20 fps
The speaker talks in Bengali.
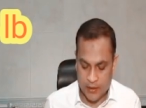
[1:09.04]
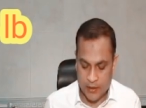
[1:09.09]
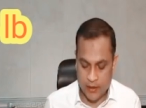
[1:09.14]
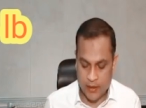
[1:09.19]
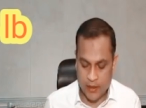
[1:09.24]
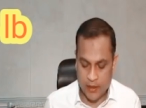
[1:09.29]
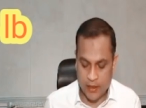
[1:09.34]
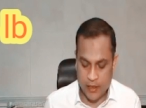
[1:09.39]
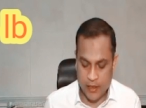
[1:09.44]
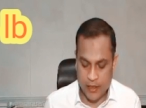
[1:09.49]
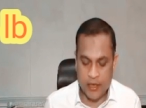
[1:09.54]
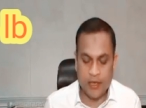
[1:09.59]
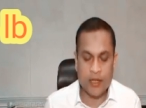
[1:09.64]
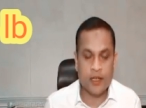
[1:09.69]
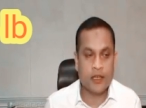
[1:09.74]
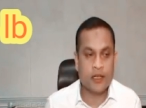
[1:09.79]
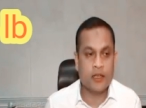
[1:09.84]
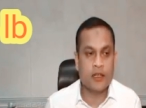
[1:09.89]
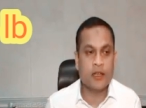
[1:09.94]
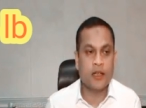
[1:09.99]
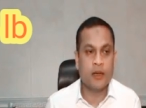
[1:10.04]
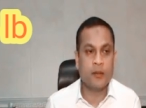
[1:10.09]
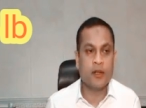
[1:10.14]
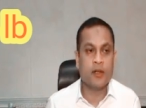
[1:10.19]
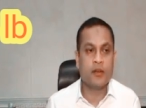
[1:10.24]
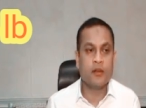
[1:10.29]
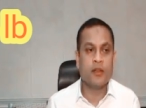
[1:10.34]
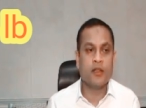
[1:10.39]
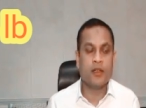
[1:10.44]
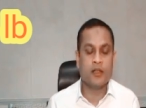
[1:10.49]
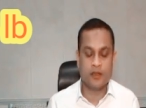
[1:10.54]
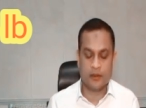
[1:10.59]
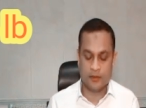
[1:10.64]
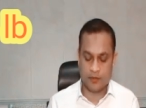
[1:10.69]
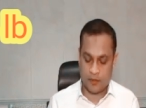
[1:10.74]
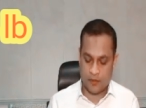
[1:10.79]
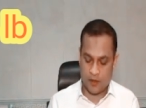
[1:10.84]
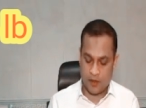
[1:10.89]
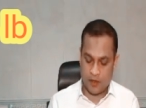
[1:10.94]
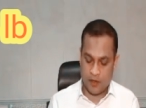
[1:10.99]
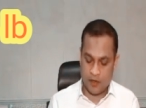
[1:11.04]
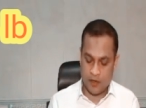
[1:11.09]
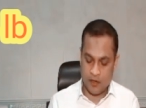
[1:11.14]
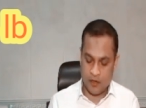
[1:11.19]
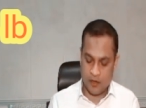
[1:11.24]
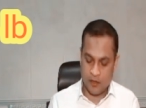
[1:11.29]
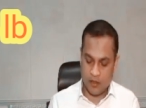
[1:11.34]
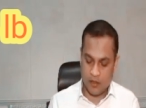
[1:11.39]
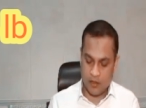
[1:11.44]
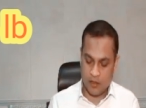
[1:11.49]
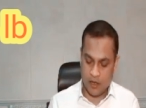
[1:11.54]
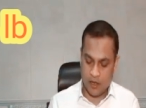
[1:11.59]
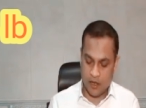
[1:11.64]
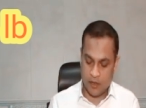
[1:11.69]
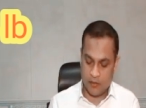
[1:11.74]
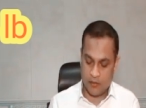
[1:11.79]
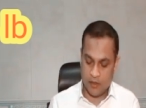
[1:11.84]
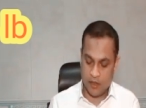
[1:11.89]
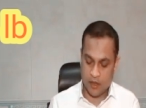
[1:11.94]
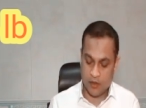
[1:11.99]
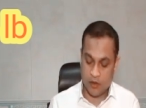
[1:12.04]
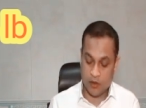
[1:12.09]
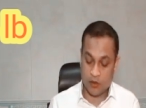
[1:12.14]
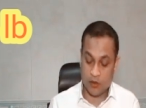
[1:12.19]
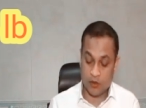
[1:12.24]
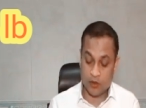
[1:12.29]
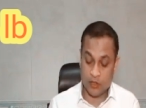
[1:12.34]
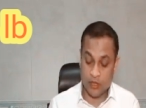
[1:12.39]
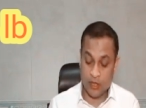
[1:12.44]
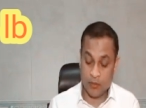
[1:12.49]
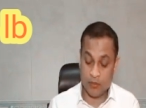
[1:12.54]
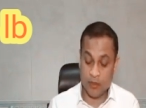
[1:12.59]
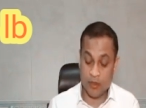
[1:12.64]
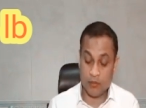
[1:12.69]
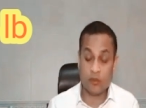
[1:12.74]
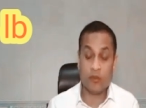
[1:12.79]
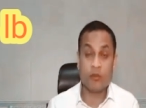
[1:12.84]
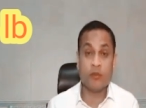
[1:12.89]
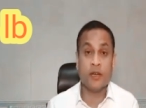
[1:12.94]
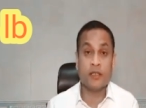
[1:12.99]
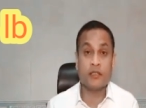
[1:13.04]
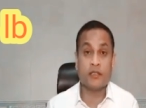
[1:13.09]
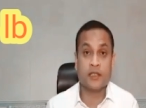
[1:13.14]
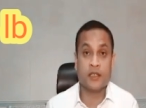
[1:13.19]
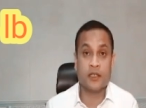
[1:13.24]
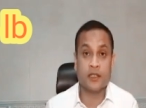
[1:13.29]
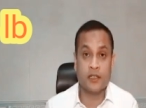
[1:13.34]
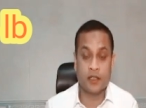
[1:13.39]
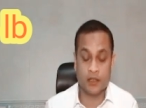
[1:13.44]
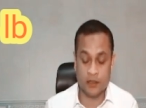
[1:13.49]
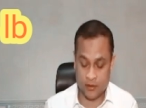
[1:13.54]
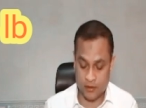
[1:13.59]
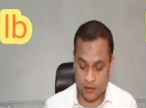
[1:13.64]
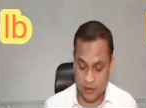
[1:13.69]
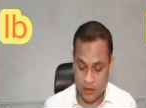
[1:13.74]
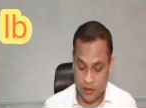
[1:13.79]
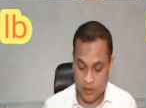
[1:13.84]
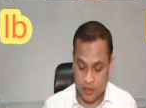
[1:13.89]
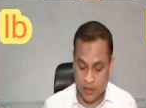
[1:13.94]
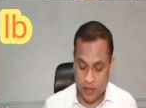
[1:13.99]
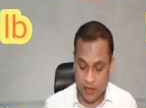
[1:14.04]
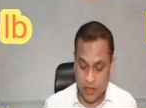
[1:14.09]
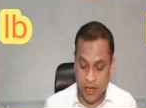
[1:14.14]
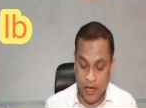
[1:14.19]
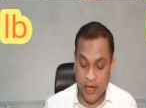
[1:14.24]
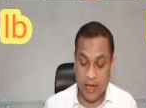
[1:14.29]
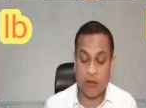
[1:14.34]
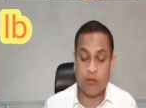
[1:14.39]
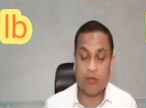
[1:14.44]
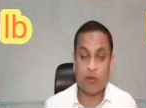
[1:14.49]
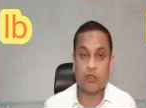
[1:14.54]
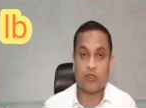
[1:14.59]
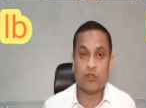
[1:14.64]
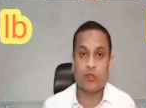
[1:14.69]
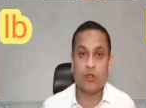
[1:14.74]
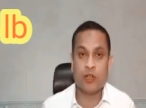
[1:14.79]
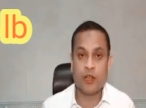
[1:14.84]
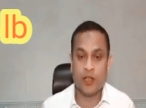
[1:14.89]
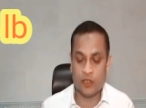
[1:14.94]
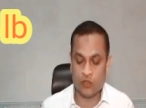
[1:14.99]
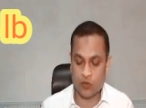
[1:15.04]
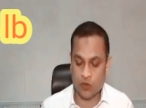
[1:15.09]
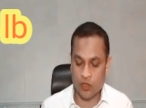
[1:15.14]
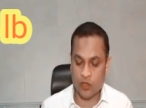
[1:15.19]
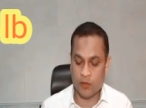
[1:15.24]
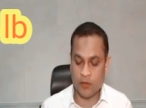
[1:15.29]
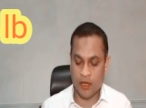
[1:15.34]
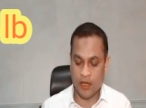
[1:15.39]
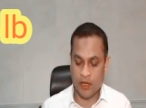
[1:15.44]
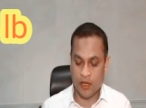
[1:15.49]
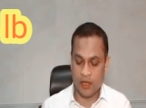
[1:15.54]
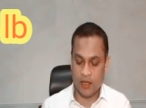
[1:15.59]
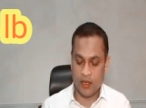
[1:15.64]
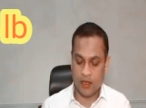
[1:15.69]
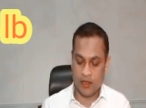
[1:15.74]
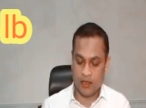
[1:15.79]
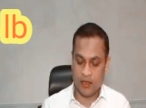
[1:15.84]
যে এখানে লেবাননে আমরা গত সেপ্টেম্বর মাস থেকে এক বছরের জরিমানা